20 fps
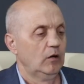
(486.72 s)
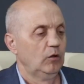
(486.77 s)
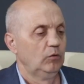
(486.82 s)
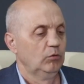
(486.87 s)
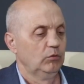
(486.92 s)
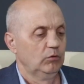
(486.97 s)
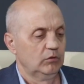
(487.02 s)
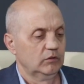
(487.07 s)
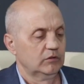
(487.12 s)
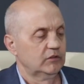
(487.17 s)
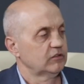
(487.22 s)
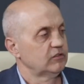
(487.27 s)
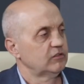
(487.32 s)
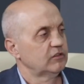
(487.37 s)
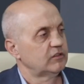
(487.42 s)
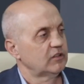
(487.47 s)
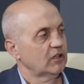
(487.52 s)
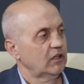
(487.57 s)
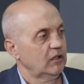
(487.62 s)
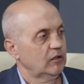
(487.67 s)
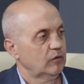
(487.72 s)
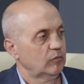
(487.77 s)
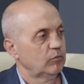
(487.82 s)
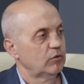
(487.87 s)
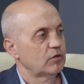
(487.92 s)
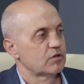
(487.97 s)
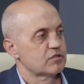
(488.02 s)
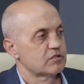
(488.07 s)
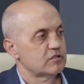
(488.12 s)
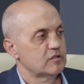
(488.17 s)
Ну, это детали в
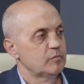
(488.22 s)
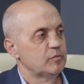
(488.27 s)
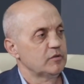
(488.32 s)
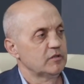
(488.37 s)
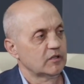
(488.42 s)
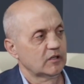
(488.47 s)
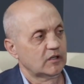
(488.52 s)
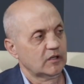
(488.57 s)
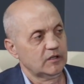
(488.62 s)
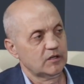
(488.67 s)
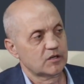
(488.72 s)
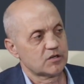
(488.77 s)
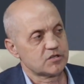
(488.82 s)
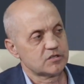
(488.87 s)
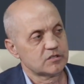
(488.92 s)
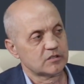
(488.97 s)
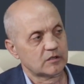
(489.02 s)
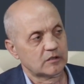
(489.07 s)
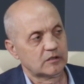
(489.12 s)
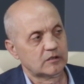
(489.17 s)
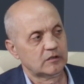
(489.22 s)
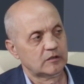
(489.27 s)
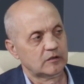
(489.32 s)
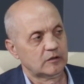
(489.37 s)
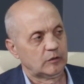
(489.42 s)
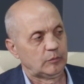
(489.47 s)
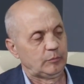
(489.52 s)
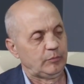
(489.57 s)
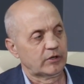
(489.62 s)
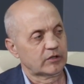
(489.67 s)
большей степени, конечно, к
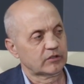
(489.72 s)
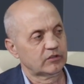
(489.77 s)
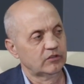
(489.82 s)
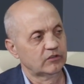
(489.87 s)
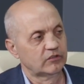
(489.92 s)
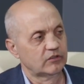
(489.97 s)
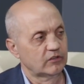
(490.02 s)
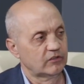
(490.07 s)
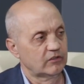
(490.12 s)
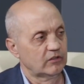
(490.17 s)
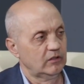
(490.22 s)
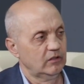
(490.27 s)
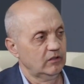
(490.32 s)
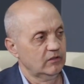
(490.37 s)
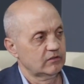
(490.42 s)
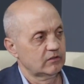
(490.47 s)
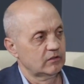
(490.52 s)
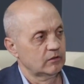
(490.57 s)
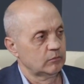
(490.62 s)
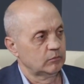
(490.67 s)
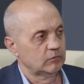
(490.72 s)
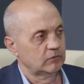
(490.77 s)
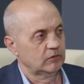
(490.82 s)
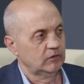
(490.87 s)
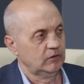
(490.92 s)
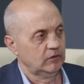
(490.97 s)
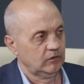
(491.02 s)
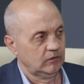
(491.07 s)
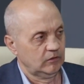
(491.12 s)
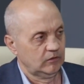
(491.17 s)
партии социалистов
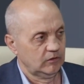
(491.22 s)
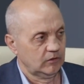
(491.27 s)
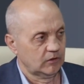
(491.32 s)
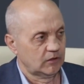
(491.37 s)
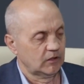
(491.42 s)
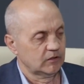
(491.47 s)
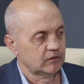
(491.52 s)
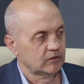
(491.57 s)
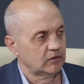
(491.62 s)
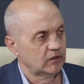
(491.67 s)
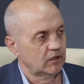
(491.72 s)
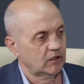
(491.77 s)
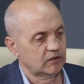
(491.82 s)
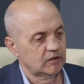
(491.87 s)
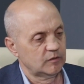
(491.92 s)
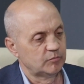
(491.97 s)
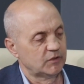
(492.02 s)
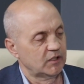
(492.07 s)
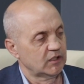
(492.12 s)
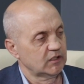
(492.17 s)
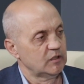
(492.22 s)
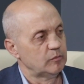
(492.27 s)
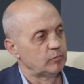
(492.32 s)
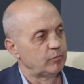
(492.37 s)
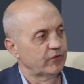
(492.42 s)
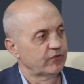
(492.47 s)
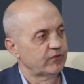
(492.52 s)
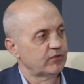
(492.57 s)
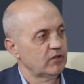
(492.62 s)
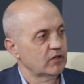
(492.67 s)
и, и кандидатам, каким
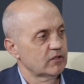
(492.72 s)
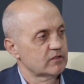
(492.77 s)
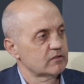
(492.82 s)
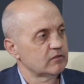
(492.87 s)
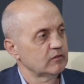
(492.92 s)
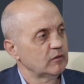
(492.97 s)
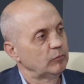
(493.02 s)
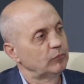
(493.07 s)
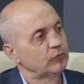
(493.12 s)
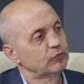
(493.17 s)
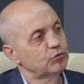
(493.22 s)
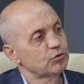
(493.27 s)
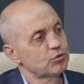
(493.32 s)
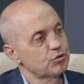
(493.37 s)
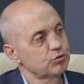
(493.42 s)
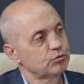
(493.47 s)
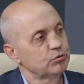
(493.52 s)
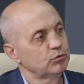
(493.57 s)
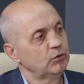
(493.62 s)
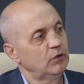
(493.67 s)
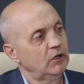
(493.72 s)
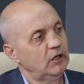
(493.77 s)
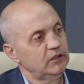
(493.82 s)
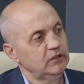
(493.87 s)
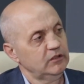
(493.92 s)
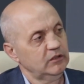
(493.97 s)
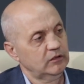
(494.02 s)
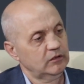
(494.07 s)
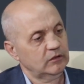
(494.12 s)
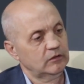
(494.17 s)
посредством. То, что
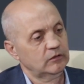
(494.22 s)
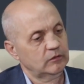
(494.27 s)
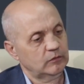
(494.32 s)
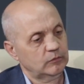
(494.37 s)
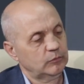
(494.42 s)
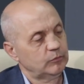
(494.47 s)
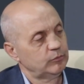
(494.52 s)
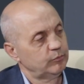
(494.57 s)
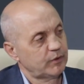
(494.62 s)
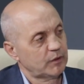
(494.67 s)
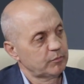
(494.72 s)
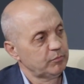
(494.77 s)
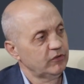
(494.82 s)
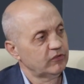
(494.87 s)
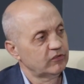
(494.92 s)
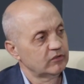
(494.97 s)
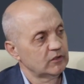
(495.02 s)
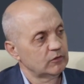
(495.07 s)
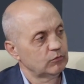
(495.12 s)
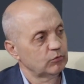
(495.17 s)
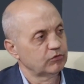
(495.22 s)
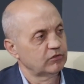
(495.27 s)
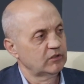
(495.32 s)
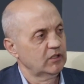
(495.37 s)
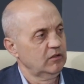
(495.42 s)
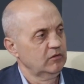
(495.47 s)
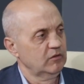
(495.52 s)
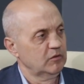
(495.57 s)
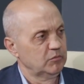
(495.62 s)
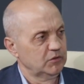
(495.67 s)
они э, прописано в
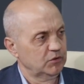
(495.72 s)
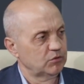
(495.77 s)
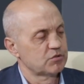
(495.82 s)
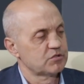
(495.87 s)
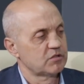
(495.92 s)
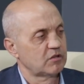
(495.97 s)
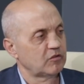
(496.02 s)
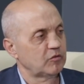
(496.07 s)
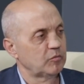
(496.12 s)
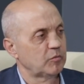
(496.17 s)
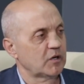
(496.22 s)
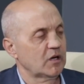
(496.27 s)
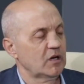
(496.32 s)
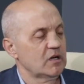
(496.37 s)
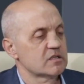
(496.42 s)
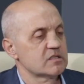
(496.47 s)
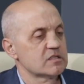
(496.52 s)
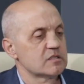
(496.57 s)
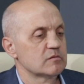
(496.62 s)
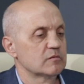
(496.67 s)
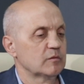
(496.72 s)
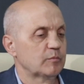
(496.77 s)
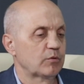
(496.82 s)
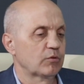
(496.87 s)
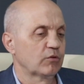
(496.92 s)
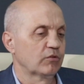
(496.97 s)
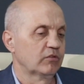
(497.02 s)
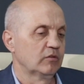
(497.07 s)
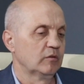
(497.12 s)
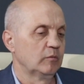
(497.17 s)
уставе, мы тоже разбирались с этим
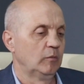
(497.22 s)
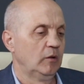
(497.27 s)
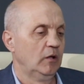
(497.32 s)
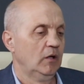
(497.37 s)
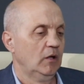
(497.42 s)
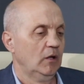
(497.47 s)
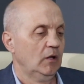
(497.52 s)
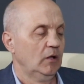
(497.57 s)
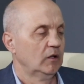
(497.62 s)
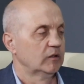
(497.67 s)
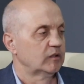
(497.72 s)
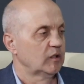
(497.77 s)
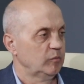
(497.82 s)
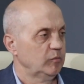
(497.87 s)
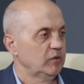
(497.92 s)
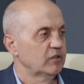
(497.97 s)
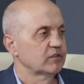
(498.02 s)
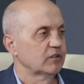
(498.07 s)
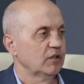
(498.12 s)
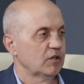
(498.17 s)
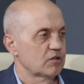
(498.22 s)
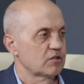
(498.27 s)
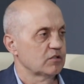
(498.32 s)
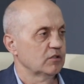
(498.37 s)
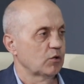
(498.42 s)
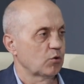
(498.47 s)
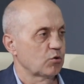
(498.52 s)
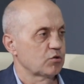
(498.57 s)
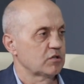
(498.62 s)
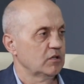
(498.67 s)
вопросом. Там есть,
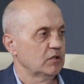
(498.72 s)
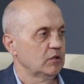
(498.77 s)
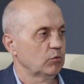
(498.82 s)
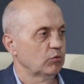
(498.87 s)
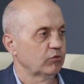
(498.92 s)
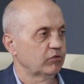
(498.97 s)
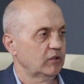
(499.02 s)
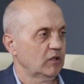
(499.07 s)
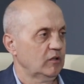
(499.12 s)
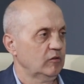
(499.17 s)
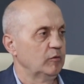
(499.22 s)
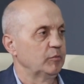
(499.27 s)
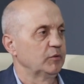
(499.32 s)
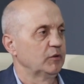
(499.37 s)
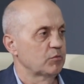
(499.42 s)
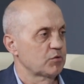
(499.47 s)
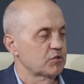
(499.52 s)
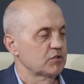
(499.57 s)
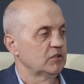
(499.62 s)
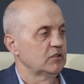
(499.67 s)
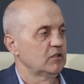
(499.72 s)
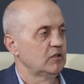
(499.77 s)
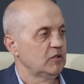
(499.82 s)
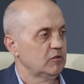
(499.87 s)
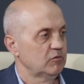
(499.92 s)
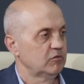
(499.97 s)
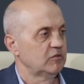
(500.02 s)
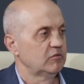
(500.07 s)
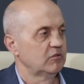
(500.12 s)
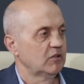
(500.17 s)
конечно, нарушение устава, потому что они
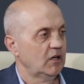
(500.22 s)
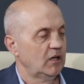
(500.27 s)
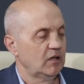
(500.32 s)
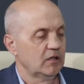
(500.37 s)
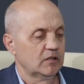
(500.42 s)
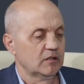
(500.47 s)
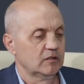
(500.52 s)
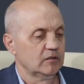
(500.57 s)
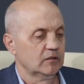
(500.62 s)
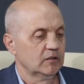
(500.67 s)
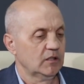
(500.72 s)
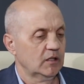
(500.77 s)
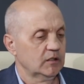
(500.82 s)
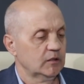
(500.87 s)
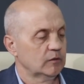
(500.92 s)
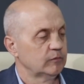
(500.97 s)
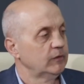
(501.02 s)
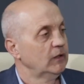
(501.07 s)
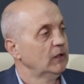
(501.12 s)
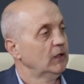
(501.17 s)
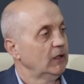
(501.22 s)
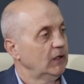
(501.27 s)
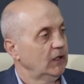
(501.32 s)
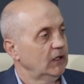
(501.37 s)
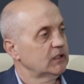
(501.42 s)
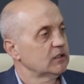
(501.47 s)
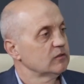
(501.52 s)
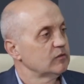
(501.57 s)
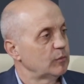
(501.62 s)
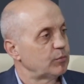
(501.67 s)
не выдвигали кандидатов.
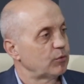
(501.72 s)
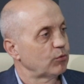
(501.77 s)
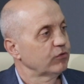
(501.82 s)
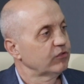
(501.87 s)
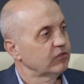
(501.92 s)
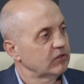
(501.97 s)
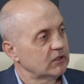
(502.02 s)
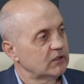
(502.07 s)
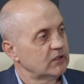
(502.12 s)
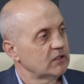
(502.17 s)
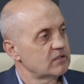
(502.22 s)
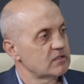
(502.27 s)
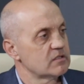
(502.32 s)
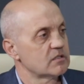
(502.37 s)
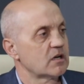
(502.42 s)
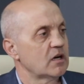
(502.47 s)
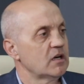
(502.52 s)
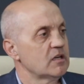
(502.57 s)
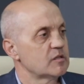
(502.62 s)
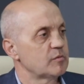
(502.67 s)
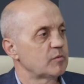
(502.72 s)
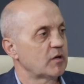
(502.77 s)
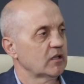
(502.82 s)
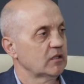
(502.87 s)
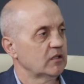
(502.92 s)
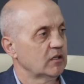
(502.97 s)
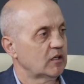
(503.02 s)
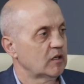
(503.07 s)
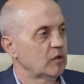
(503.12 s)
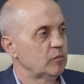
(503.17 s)
Это вопросы к Центральной
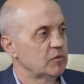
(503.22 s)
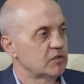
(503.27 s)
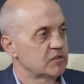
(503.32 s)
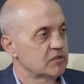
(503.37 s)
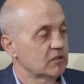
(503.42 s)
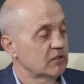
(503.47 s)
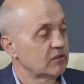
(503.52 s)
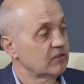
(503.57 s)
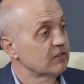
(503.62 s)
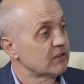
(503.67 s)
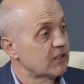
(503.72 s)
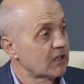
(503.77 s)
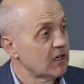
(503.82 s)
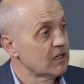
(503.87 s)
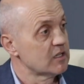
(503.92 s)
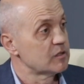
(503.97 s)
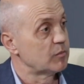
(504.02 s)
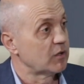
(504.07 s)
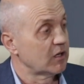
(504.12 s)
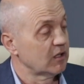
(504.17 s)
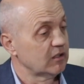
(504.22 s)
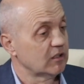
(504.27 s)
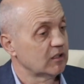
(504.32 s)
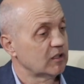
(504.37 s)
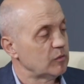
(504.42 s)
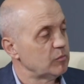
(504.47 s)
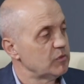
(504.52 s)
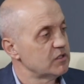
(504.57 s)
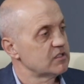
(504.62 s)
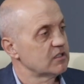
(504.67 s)
избирательной комиссии. Центральная избирательная
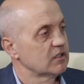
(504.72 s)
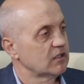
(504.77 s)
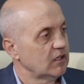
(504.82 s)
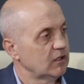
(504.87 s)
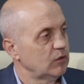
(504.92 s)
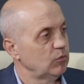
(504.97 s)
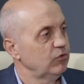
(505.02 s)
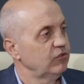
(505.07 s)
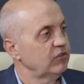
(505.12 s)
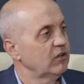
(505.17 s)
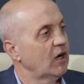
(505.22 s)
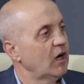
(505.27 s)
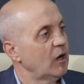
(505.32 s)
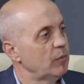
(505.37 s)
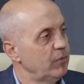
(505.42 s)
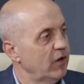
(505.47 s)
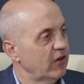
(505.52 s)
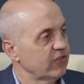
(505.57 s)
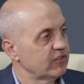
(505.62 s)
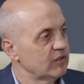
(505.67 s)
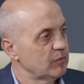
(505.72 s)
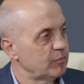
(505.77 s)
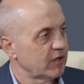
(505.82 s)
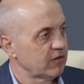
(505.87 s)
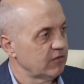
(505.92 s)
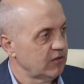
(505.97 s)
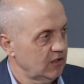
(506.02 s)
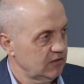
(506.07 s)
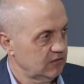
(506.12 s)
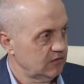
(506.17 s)
комиссия Гагузии обязана
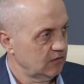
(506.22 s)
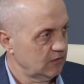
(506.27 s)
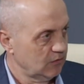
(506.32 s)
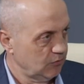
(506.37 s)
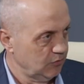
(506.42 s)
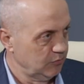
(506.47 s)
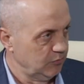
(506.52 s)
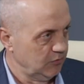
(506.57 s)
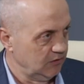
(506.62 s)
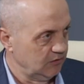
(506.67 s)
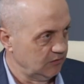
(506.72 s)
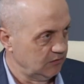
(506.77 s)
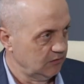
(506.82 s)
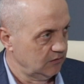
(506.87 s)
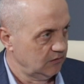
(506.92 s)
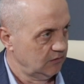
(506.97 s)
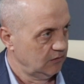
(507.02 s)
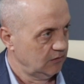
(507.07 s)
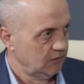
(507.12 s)
проверять те документы.